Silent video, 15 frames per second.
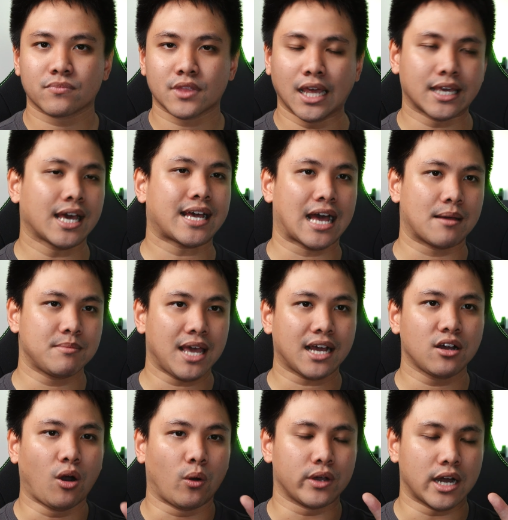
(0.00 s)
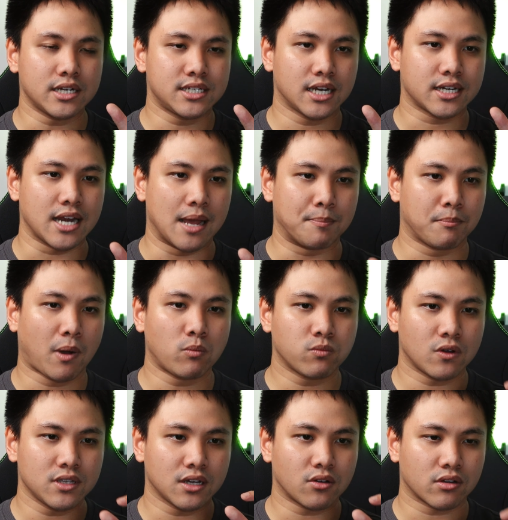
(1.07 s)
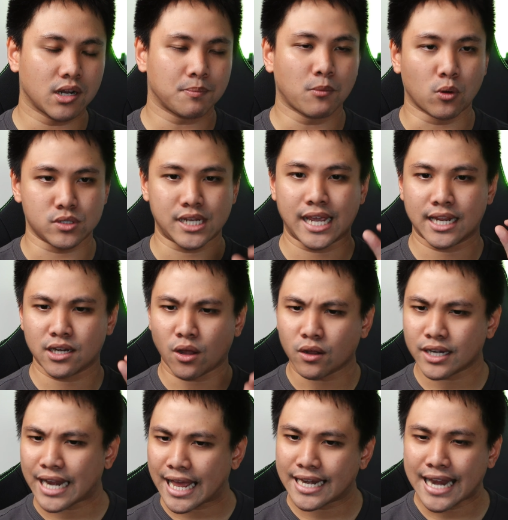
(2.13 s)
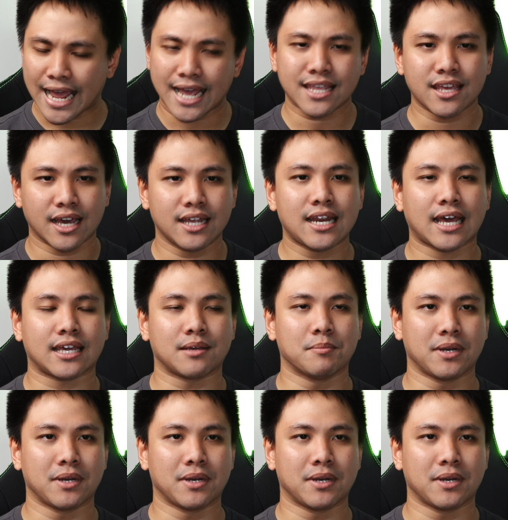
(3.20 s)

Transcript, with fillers: Thì cái cảm giác ngồi ở trên đệm mông của những con Noblechairs nó na ná như thế này.